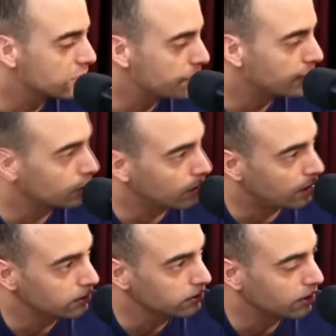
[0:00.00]

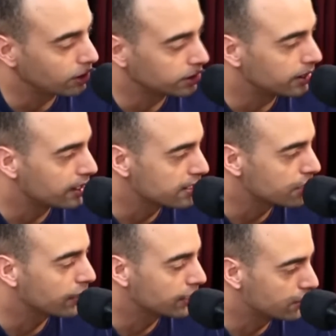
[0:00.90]
espiritual, que eu acho interessante,
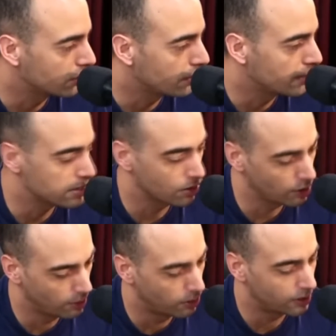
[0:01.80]
eu acredito também, mas é o que
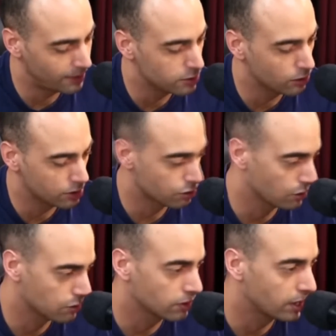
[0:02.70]
eu abordo mais lógico, eu
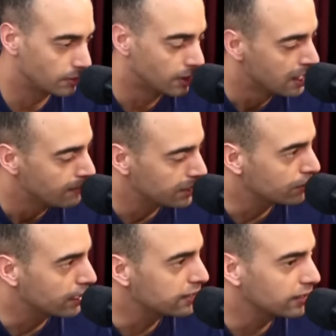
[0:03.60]
só uso o termo. Mas no
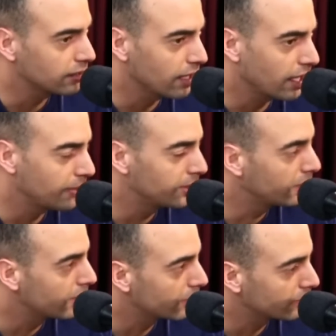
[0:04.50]
caso da Anitta não é karma,
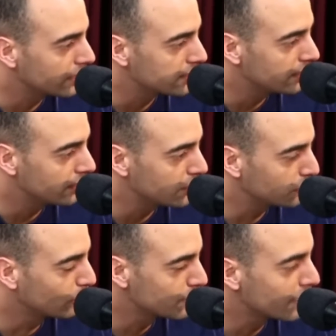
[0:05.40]
não, cara. No caso da Anitta é
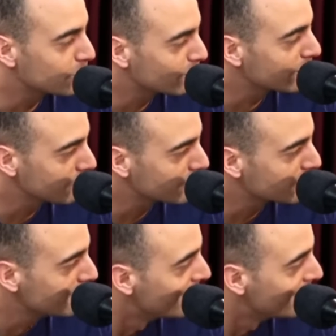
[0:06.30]
tipo 2 mais 2 no né?